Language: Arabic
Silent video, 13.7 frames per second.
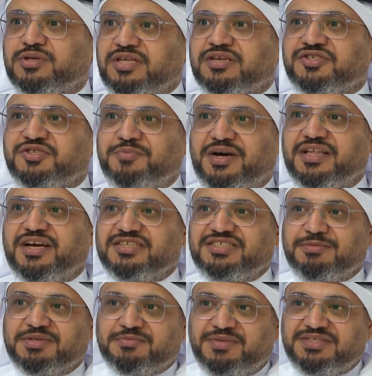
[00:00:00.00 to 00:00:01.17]
وترجمه على
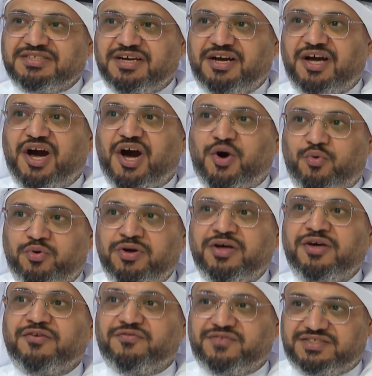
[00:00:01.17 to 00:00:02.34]
خشبه مسرح او
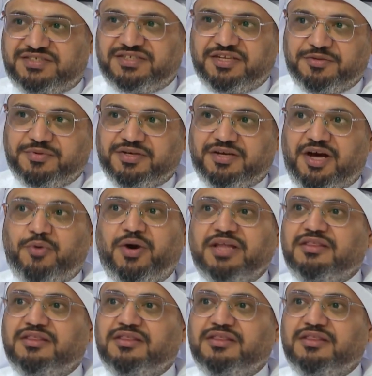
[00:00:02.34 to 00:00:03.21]
في السينما او نعم.